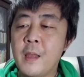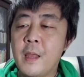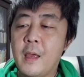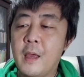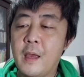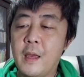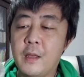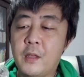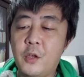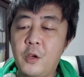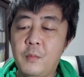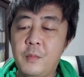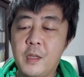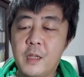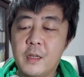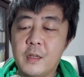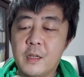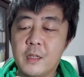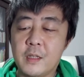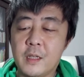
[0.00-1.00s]
えー、興味の
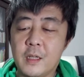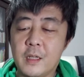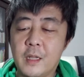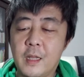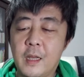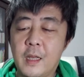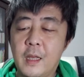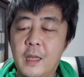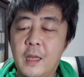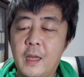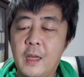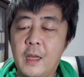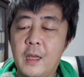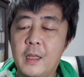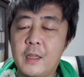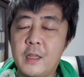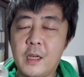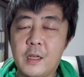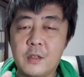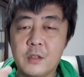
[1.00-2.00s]
ある方はね、
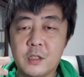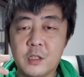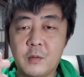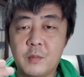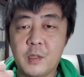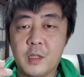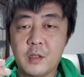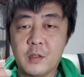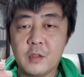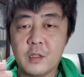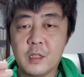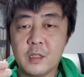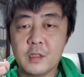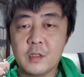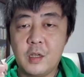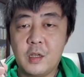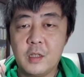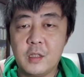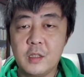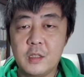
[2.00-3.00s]
えー、チェックしてみてくだ
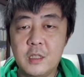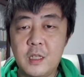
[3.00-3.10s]
さい。